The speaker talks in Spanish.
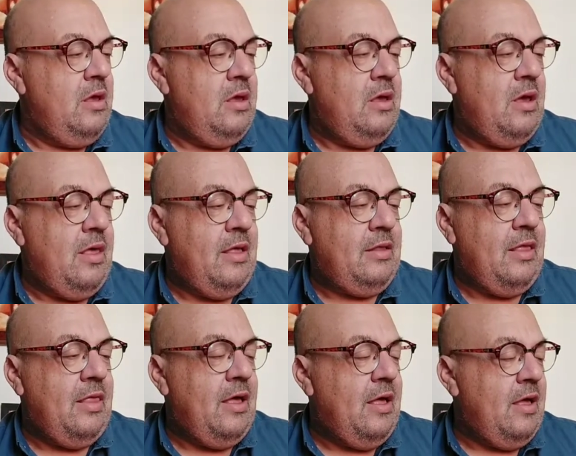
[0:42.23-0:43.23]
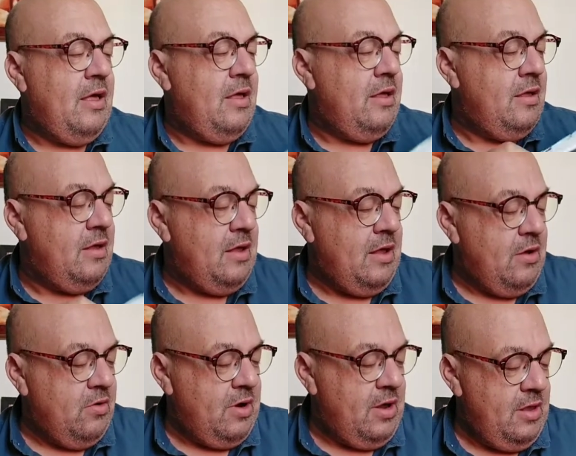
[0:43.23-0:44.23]
eh, adaptadas a,
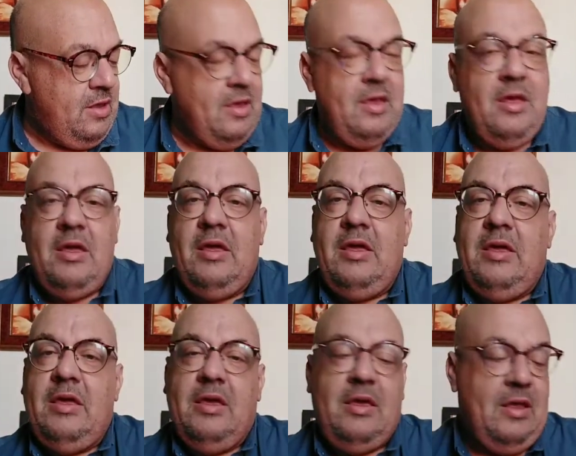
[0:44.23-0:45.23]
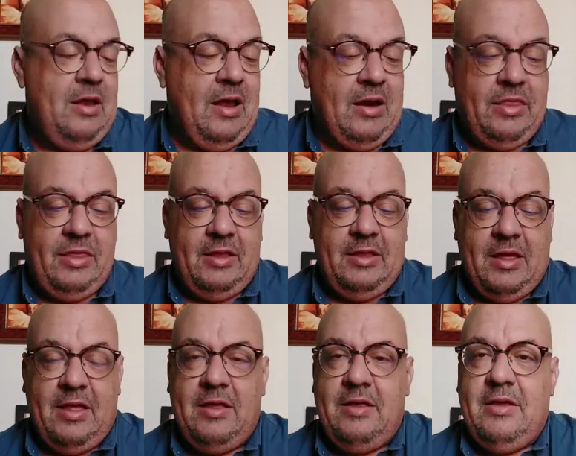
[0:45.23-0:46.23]
ahora. Y la
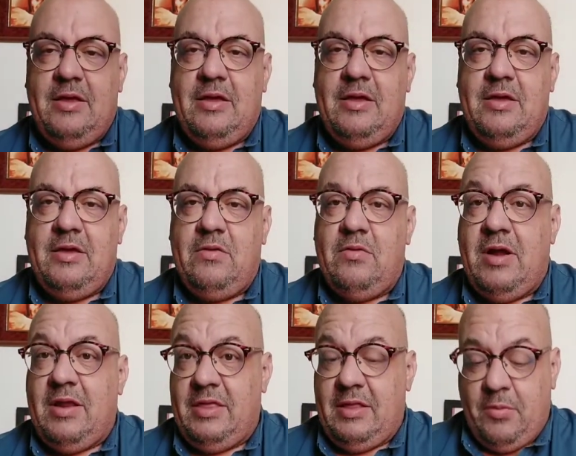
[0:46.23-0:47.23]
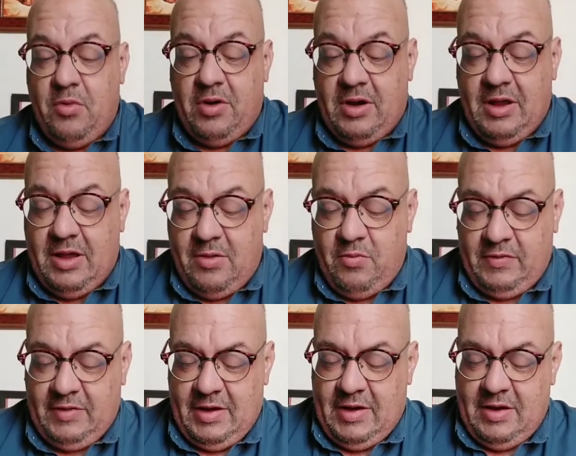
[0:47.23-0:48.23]
receta eh, es una receta muy rica, muy
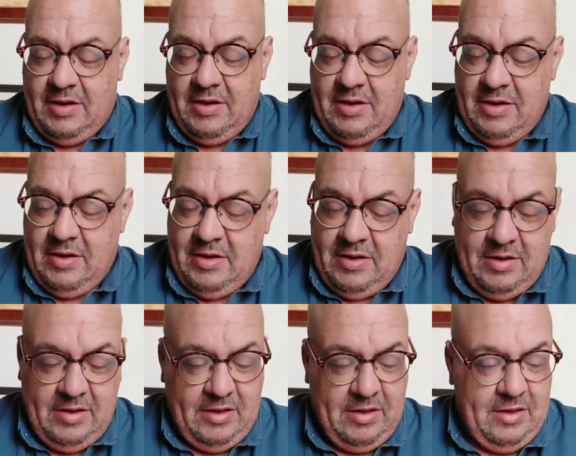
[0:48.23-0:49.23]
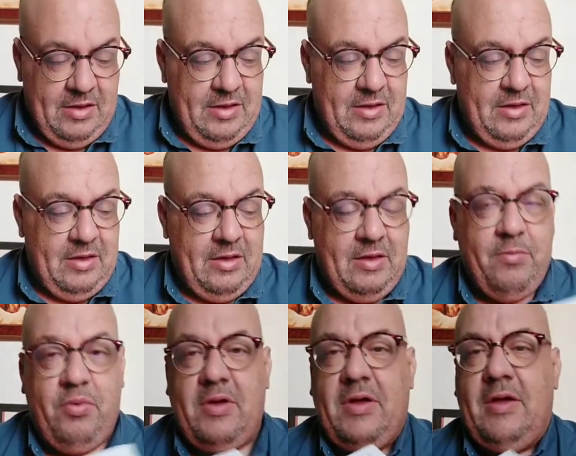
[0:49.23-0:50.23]
sana y
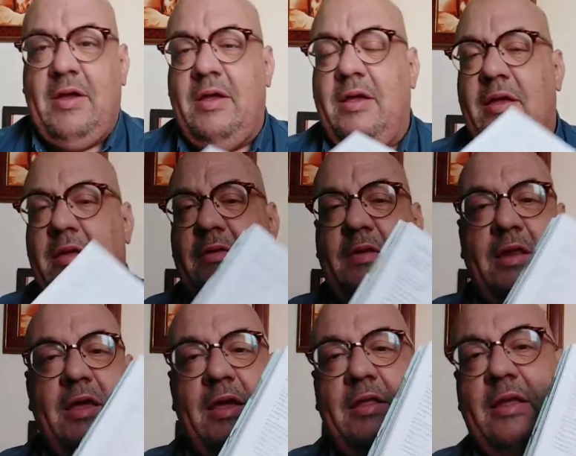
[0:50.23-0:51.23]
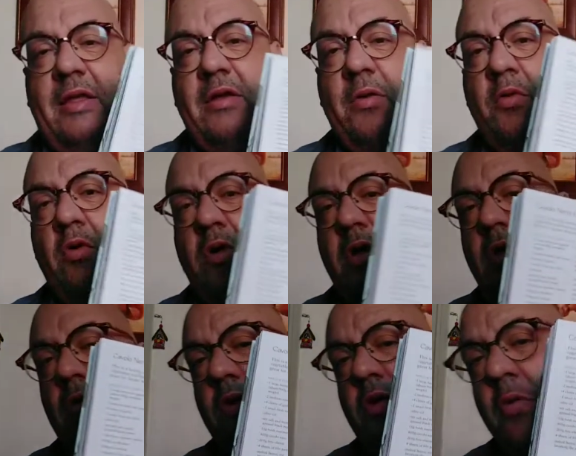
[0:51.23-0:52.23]
pues que sería esta. Es como,
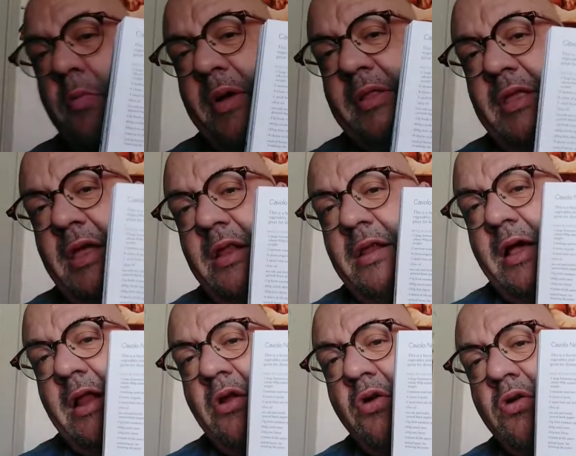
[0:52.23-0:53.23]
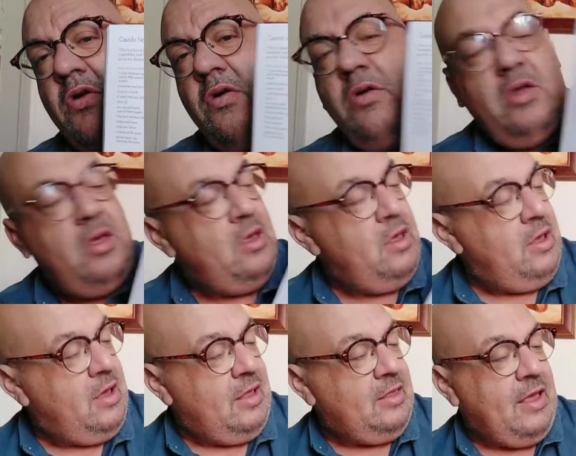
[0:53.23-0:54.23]
es como un pastel al horno
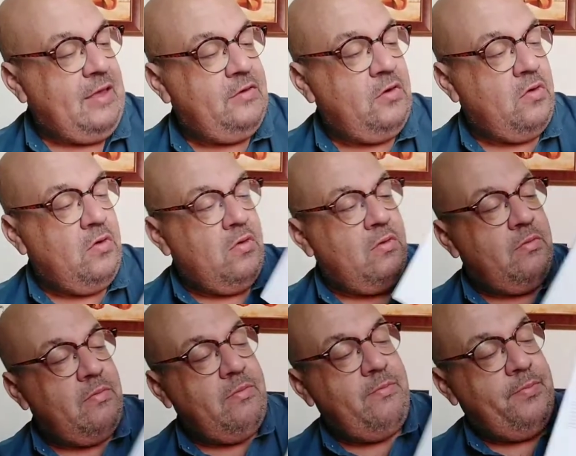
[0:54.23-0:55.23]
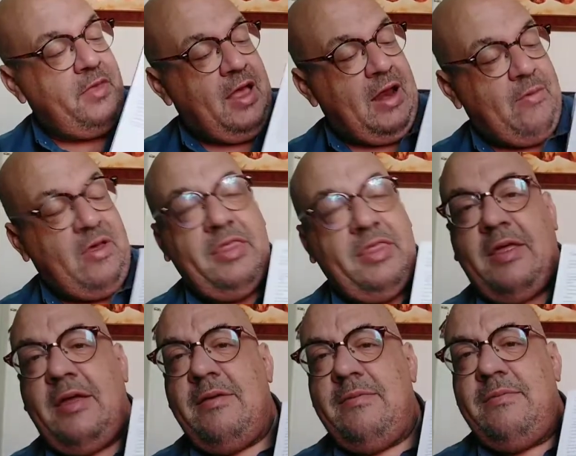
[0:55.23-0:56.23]
que está hecho con
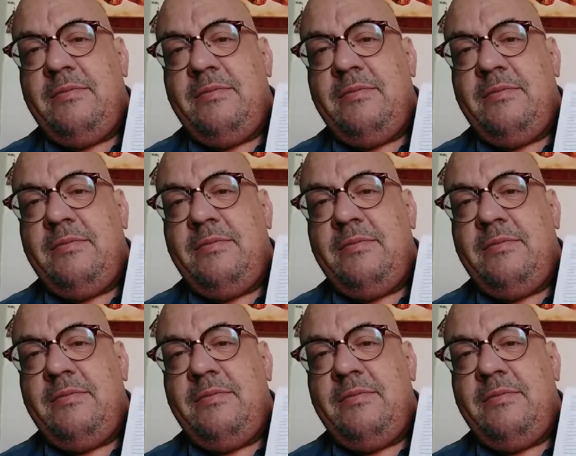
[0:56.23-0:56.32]
calabaza,